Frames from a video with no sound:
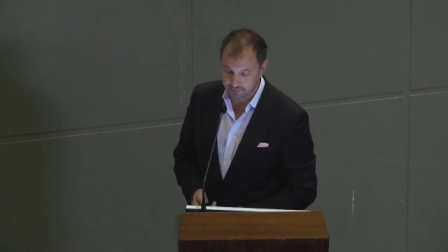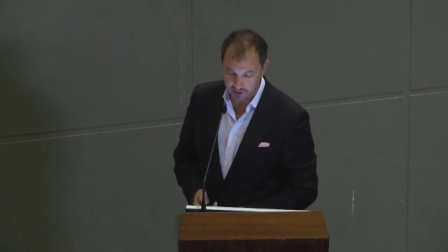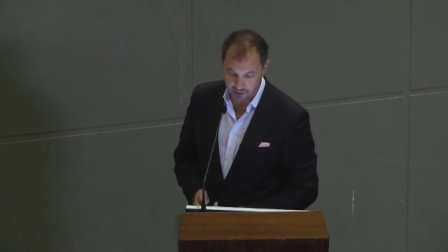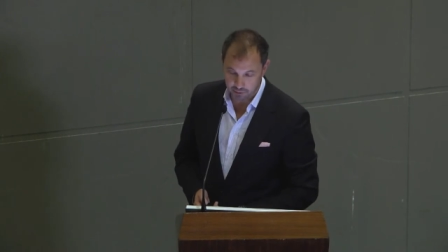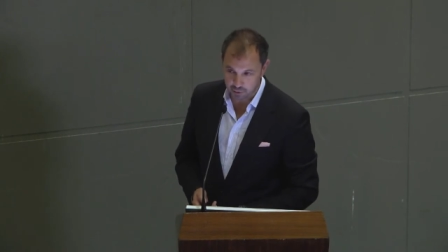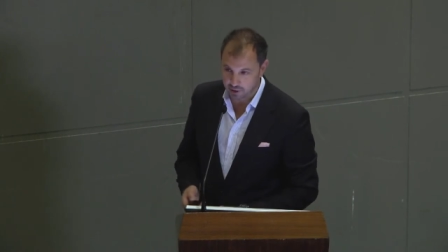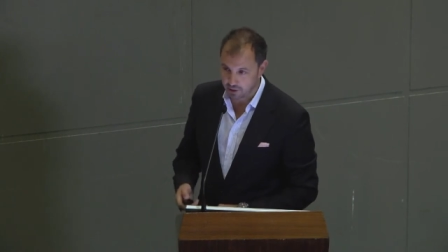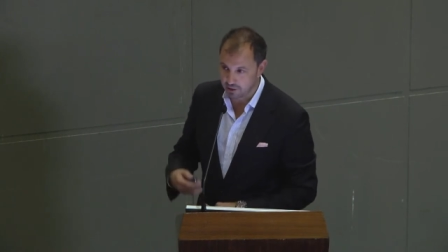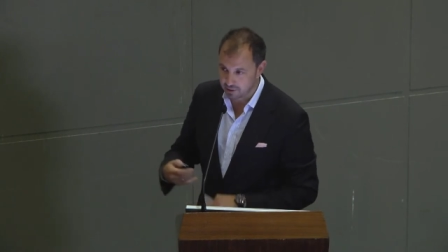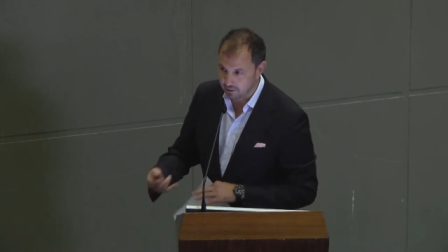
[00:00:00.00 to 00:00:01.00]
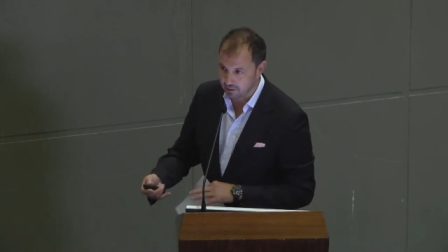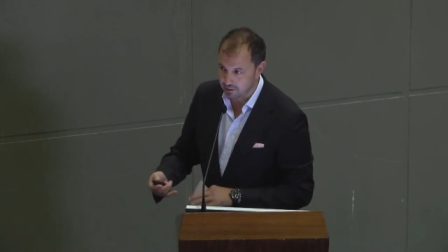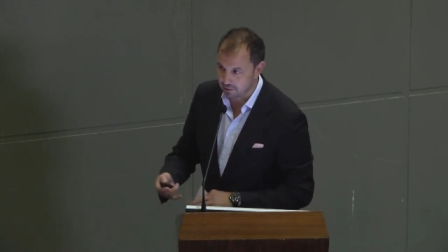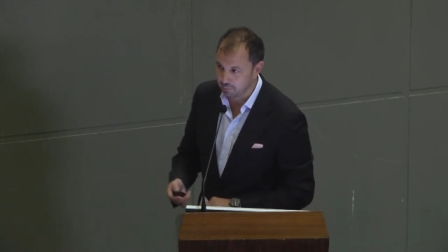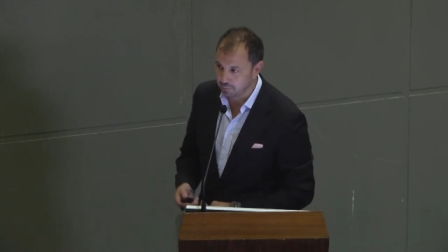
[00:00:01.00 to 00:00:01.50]
al menos aquellas que
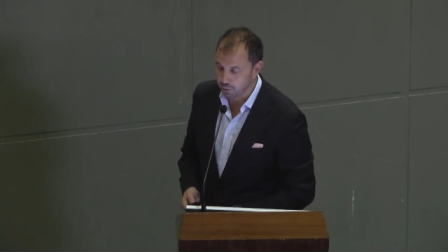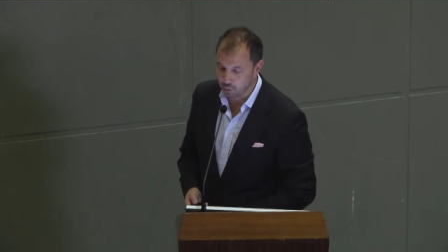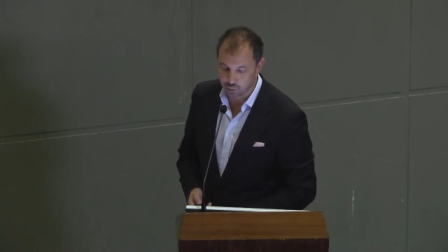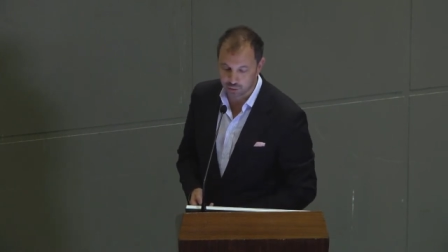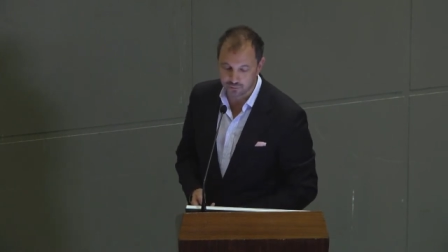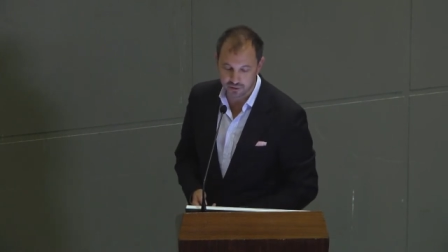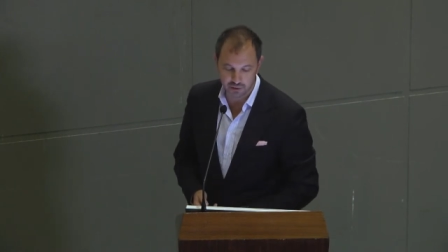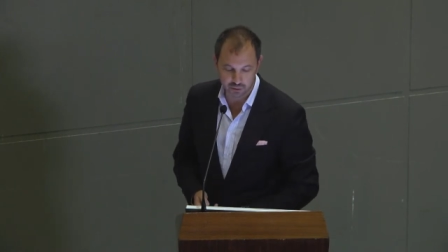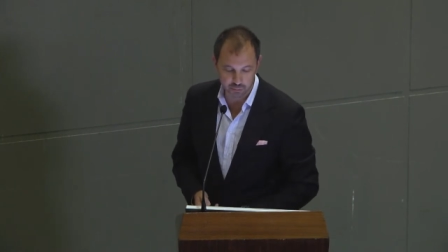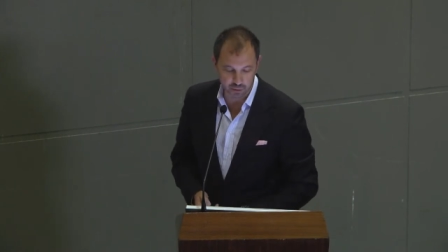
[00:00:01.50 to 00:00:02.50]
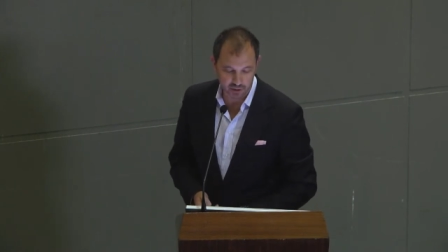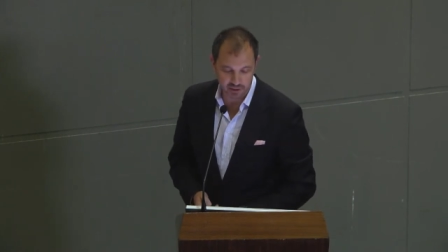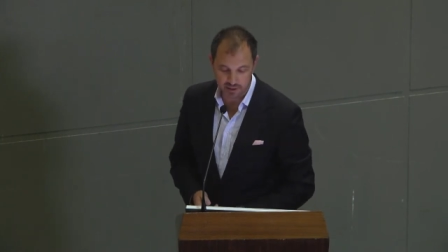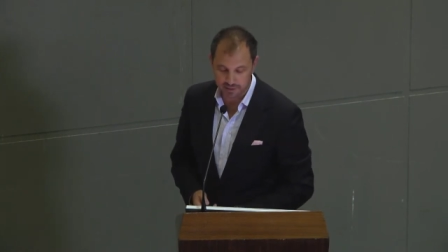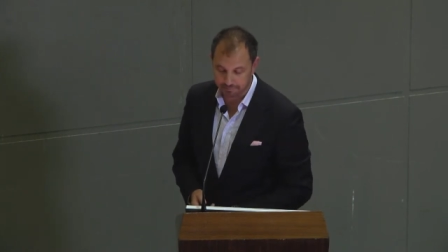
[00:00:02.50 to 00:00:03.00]
tienen productos físicos por
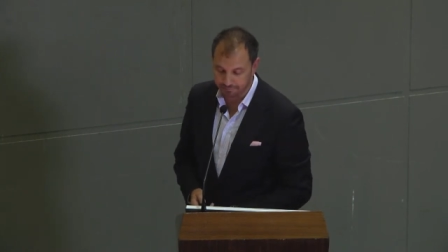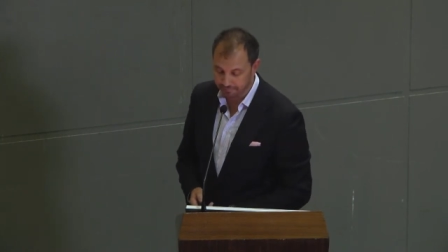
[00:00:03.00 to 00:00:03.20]
detrás.